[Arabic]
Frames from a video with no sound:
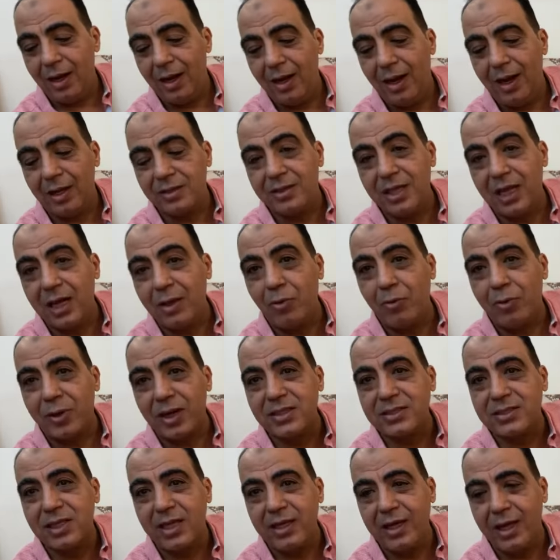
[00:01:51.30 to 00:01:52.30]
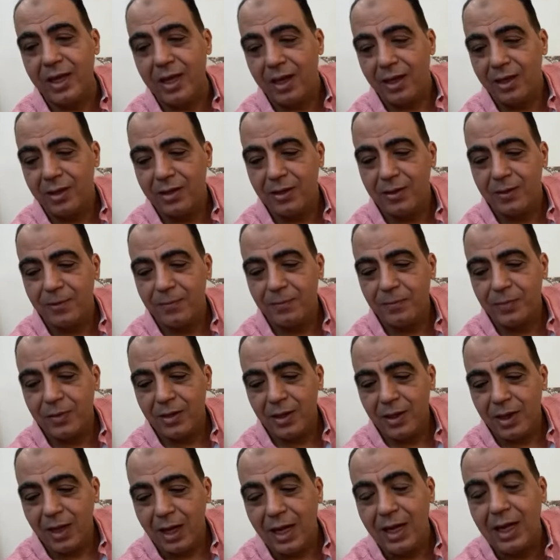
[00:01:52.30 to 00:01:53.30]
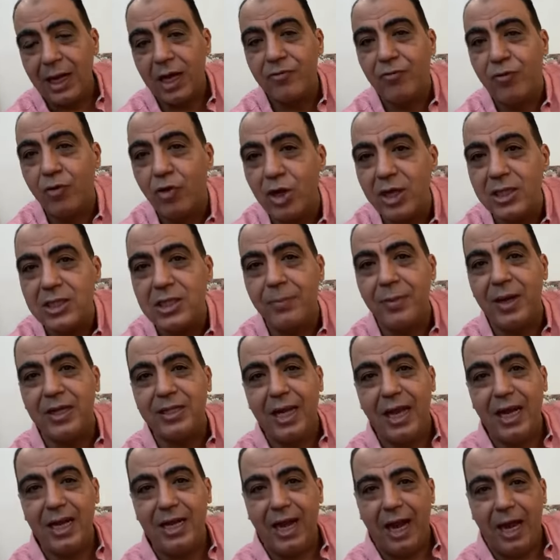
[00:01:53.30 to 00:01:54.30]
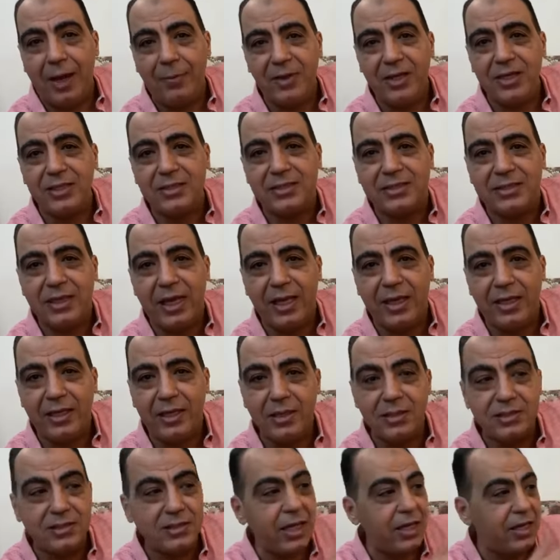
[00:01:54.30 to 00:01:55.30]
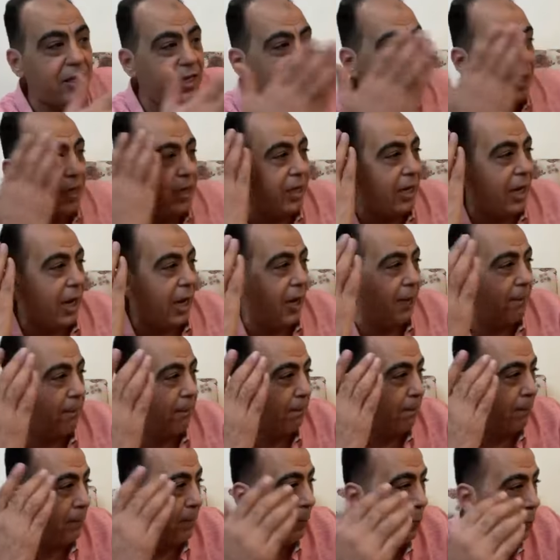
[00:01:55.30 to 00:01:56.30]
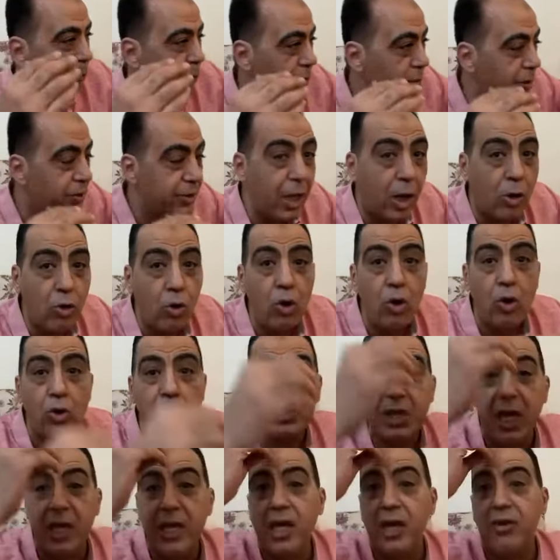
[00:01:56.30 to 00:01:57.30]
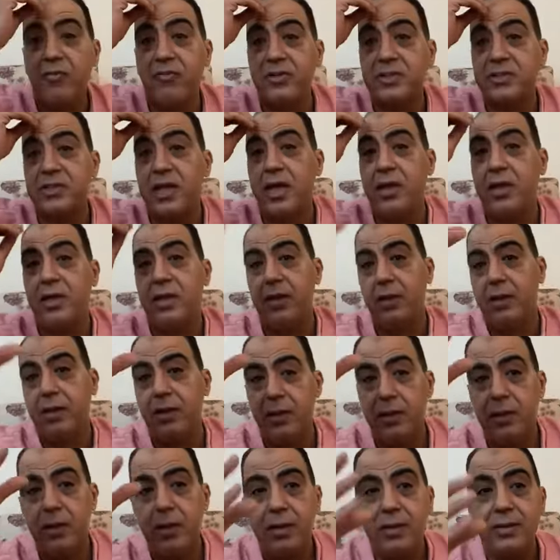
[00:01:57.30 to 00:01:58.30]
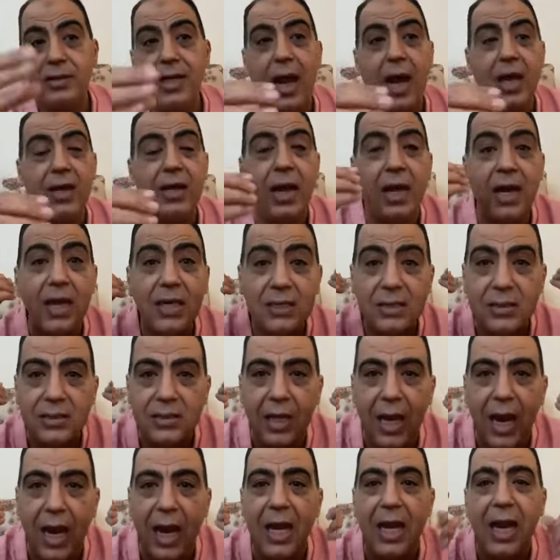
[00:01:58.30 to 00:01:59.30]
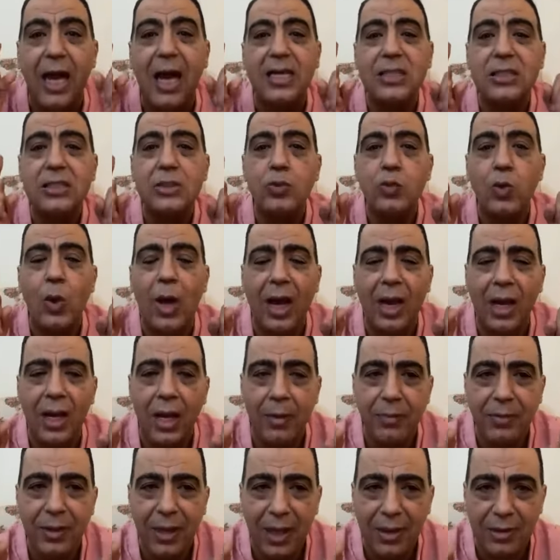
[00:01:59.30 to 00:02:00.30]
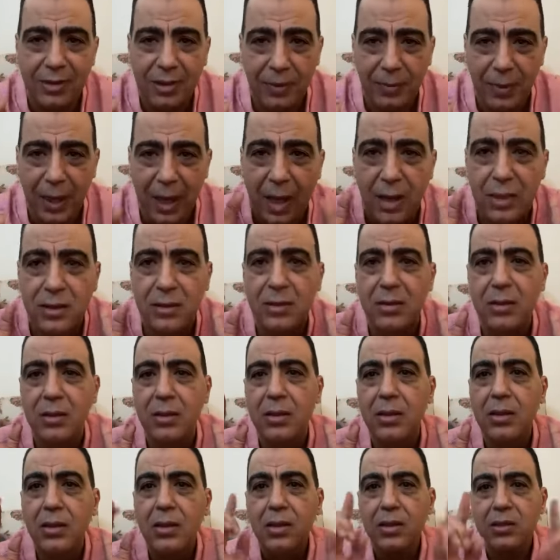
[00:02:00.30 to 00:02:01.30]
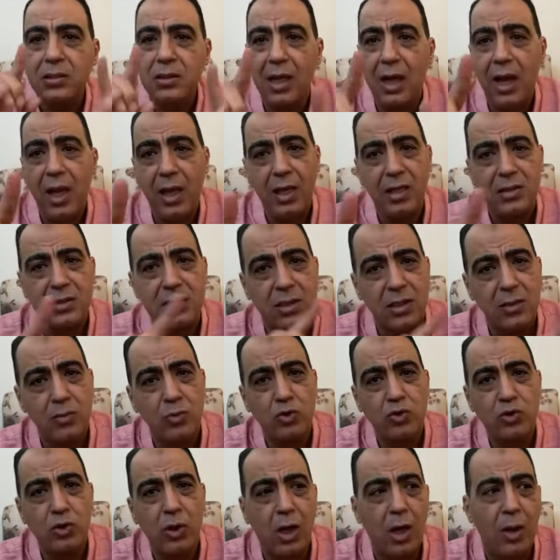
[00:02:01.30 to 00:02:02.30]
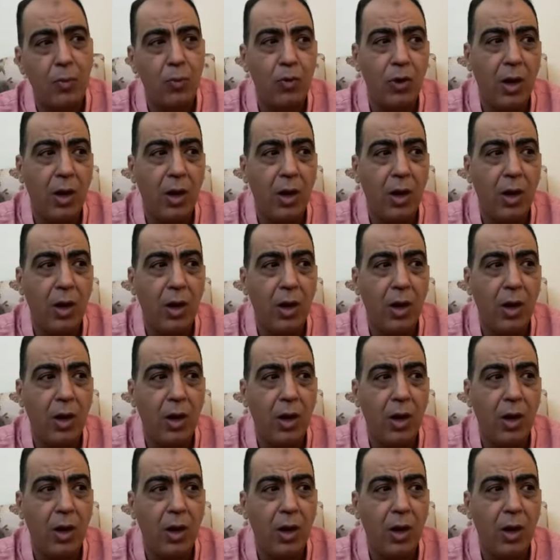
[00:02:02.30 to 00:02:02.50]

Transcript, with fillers: ادينا مباراه سيئه قال لك فوجئت باداء اللاعبين السيء سيء ايه يا عم ده كله سيء في سيء ده احنا لسه الاسوا لم ياتي بعد صلاح يا سيدي مصاب